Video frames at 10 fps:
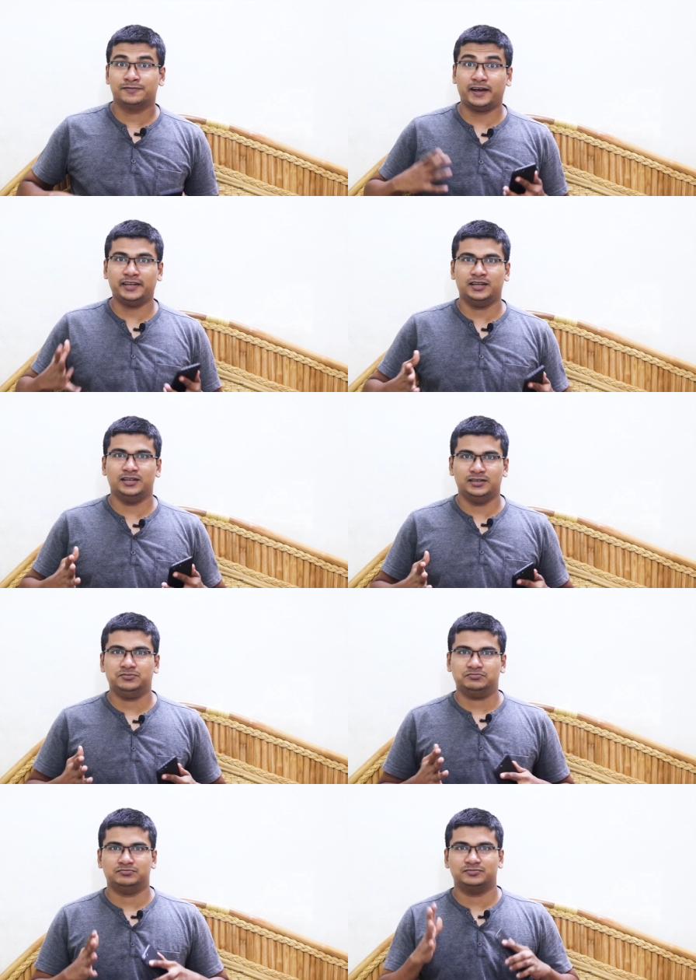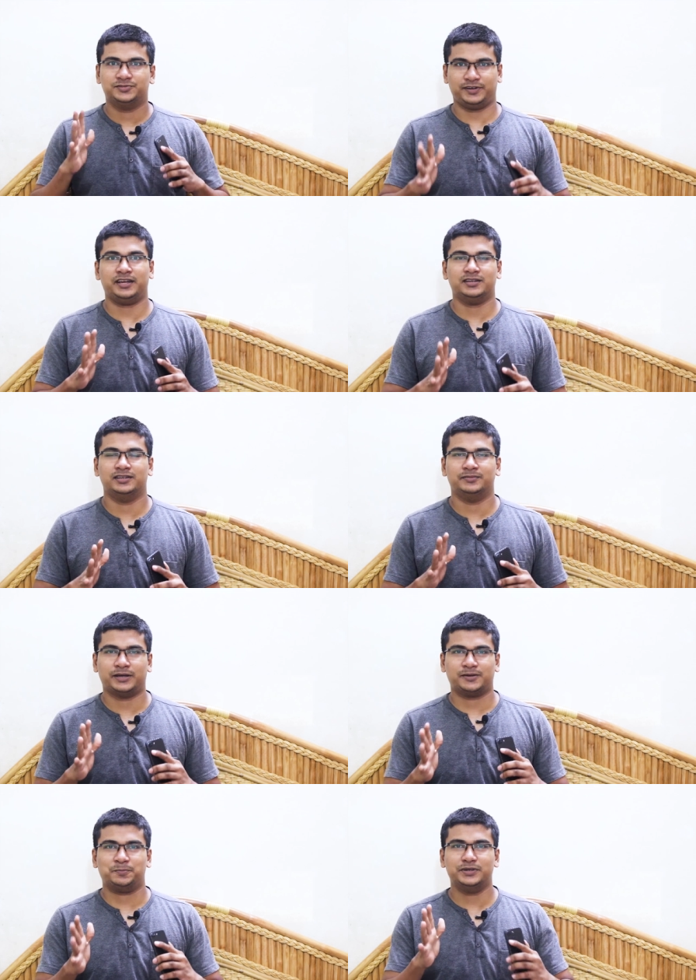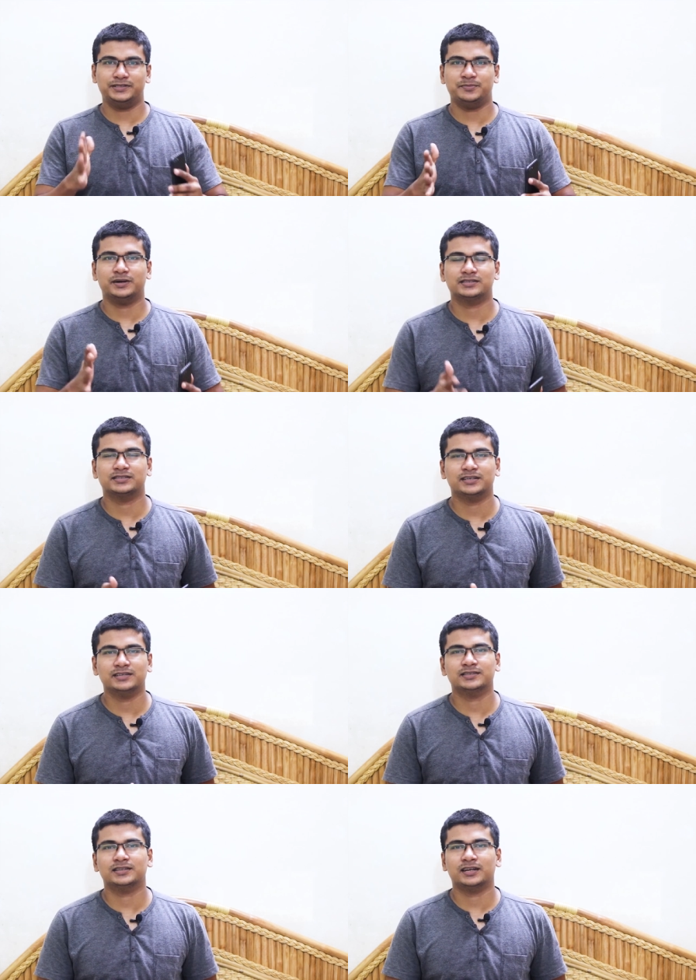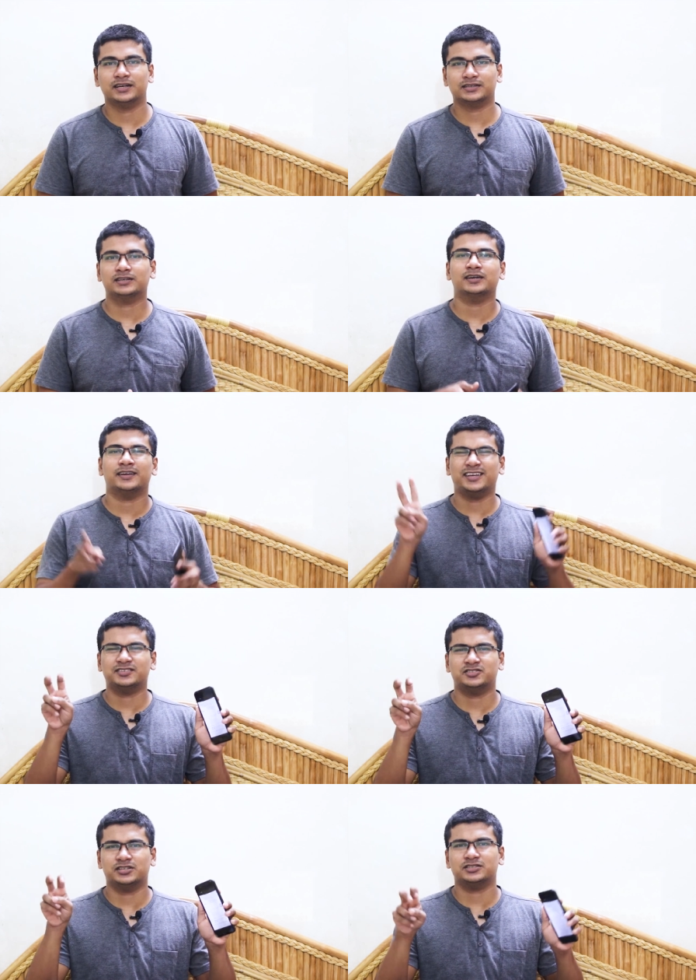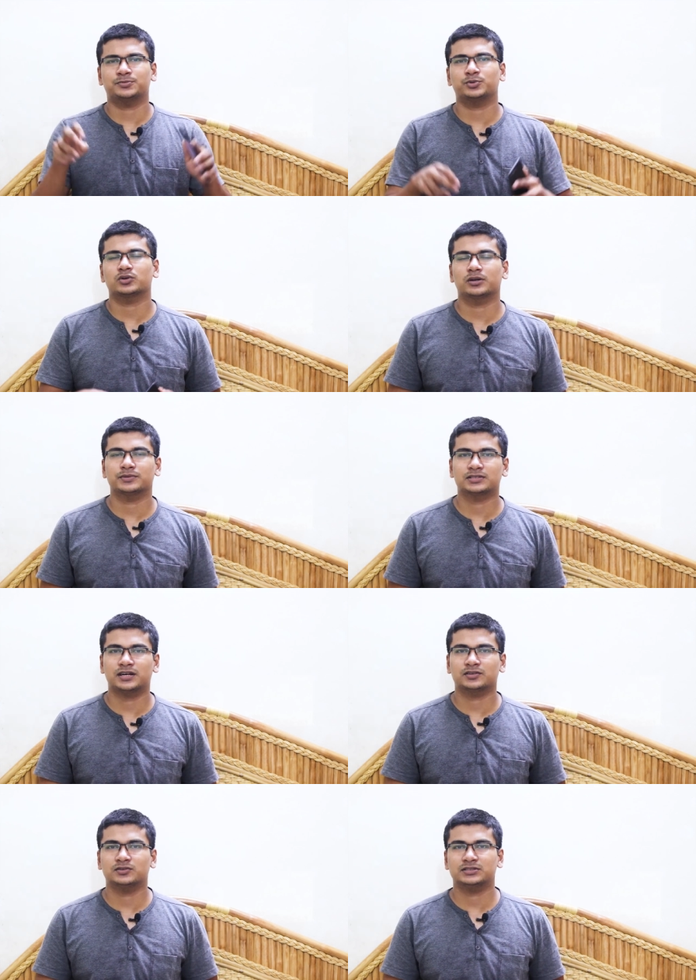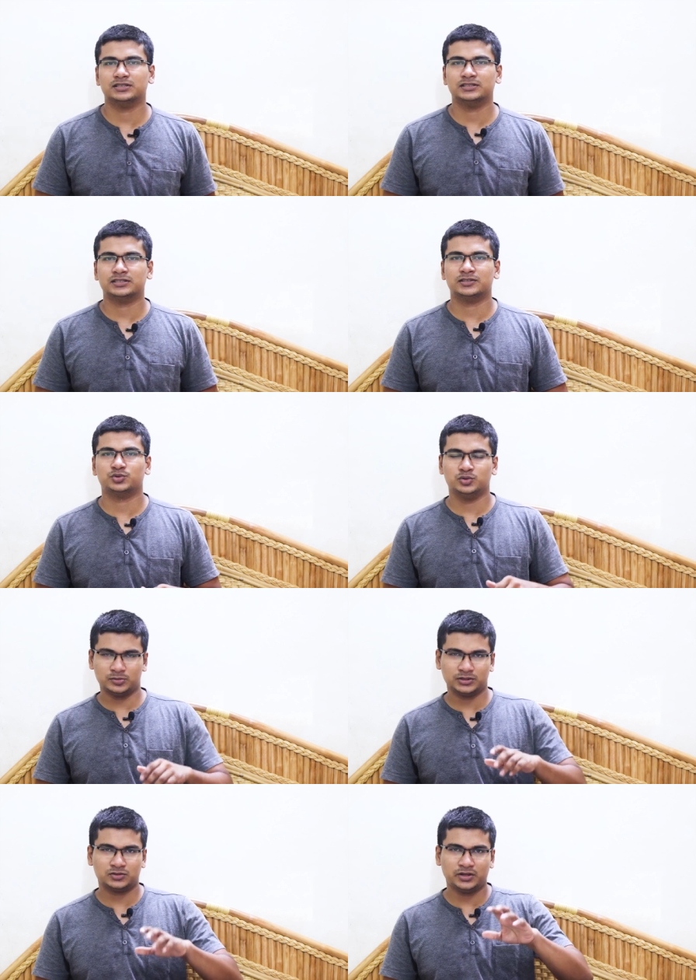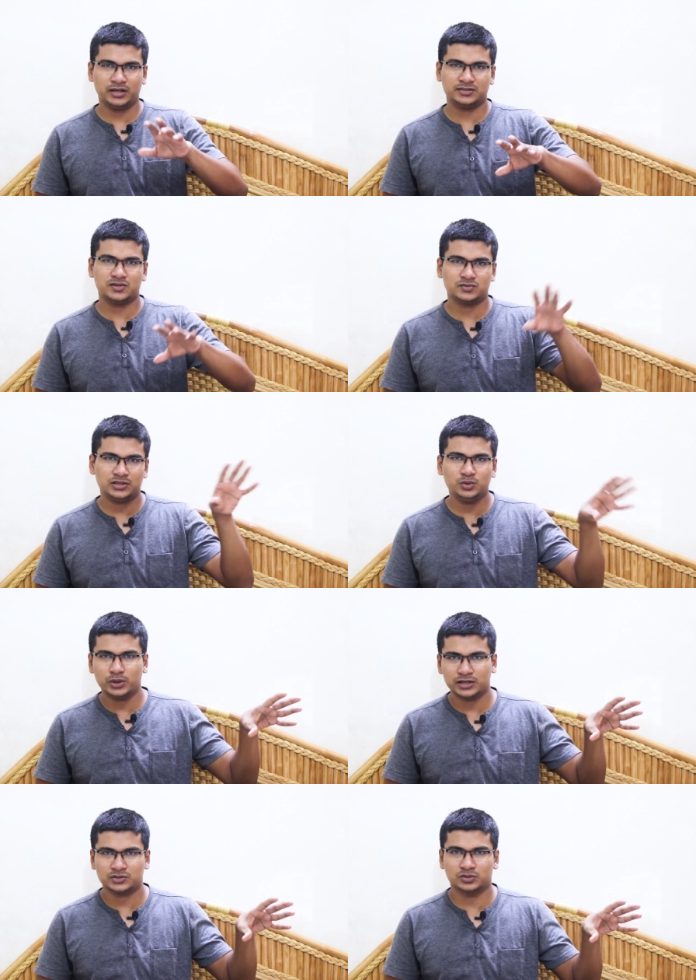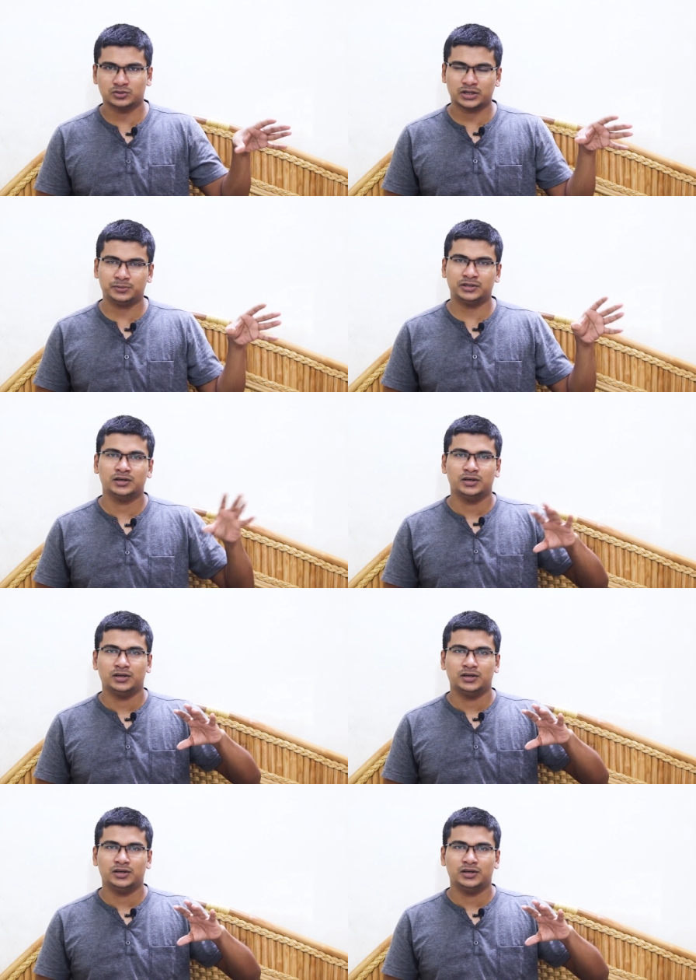ফাইনালি ফাইনালি একটা পিসি পার্সার কেসে তারা একটা এক্সচেঞ্জ প্রোগ্রাম স্টার্ট করছে যেটা শুধুমাত্র এই ইউকের জন্য আই মিন